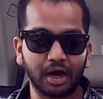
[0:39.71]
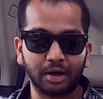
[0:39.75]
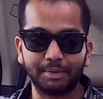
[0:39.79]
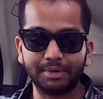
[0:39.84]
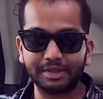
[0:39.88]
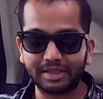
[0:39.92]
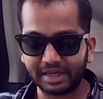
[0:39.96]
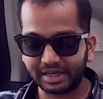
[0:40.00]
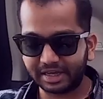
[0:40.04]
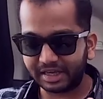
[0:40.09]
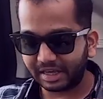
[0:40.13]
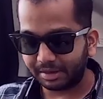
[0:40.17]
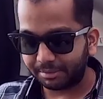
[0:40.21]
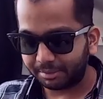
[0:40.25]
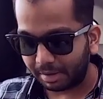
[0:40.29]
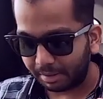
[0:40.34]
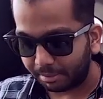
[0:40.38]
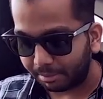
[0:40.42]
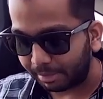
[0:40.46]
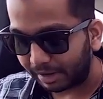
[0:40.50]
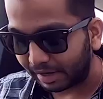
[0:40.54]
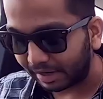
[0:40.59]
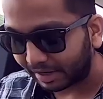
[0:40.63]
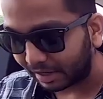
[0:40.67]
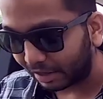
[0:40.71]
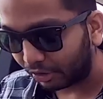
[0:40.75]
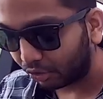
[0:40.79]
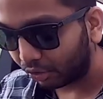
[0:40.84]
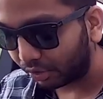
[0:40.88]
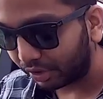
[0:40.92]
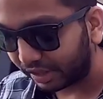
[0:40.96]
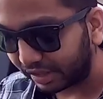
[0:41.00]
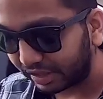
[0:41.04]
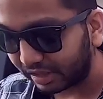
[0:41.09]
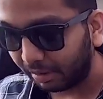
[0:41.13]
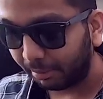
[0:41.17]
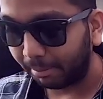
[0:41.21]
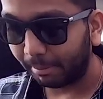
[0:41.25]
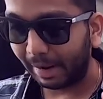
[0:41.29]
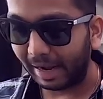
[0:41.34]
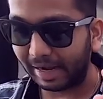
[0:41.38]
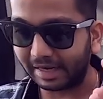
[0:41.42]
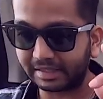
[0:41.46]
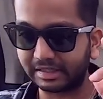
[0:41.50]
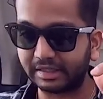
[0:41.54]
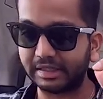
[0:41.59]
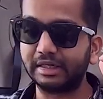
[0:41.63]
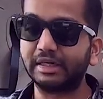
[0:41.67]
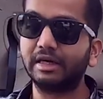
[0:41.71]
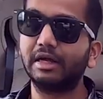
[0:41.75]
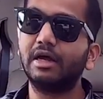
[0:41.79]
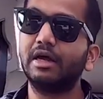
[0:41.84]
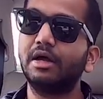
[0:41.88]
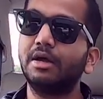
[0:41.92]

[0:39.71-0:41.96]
अभी देखिए मैं बैठा हूँ इन द बैक सीट